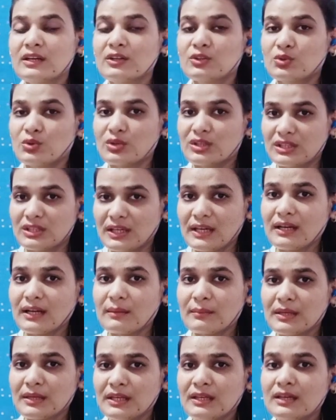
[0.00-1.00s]
तो ये
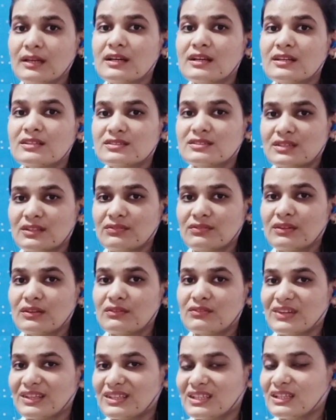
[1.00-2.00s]
कमी सिर्फ
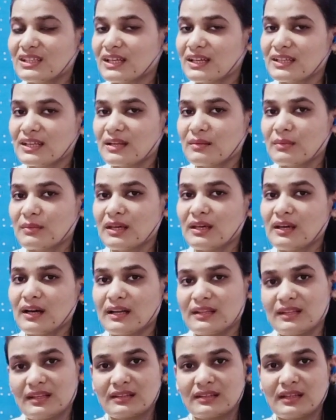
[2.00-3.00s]
वेजिटेरियन में
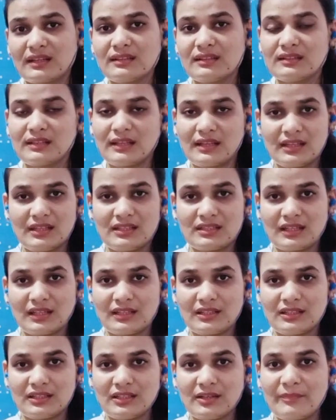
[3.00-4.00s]
अधिकतर देखी
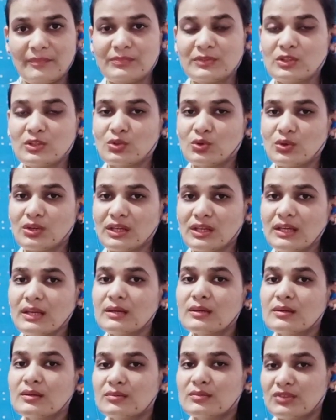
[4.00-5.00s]
जाती है क्योंकि
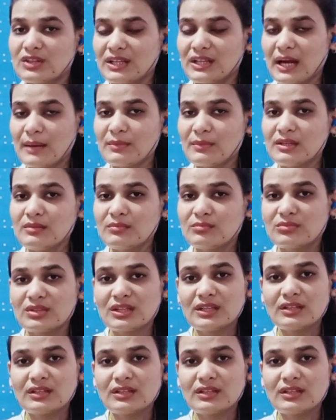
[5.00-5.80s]
विटामिन बी